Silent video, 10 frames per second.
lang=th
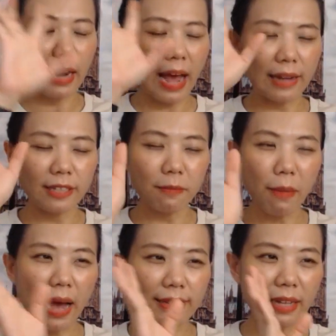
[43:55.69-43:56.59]
อธิ
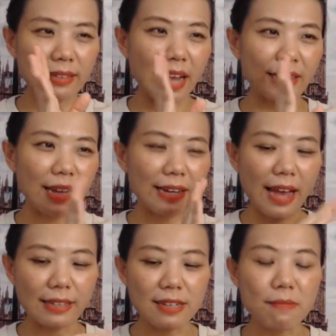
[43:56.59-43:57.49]
บายต่างๆนานา
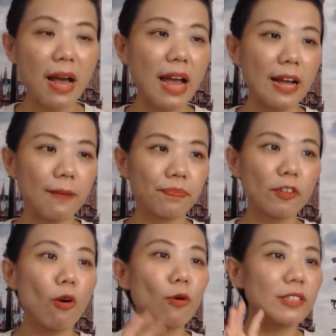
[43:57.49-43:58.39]
เยอะมาก
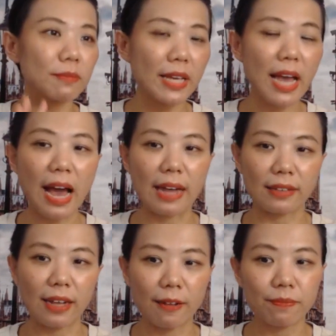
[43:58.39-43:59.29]
คนจะไม่อ่าน
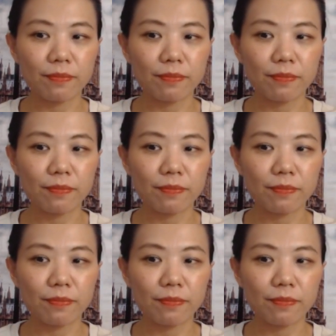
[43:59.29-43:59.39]
ค่ะ